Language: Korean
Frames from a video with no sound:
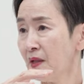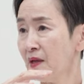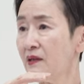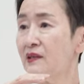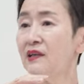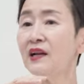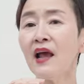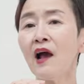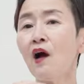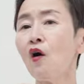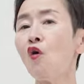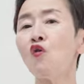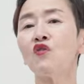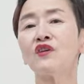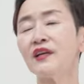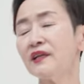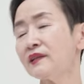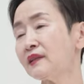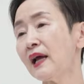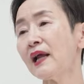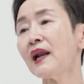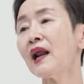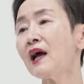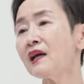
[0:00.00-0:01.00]
그래야
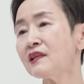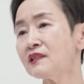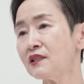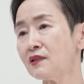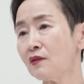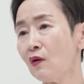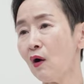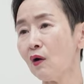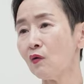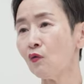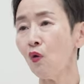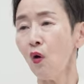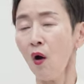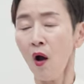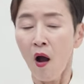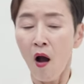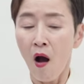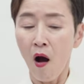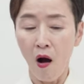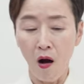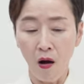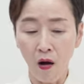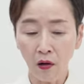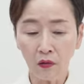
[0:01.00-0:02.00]
거기에 따라가지도 않고
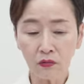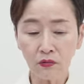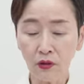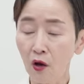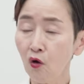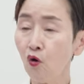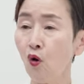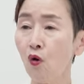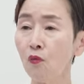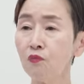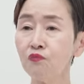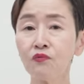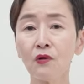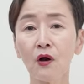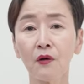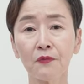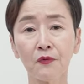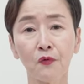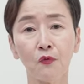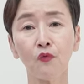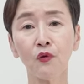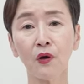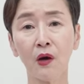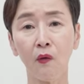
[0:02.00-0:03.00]
어, 내
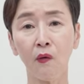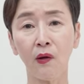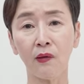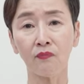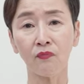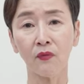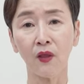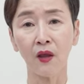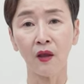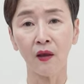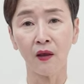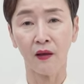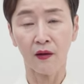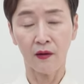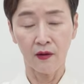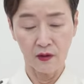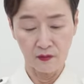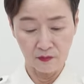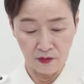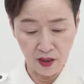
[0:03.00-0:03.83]
거부감이 올라왔네.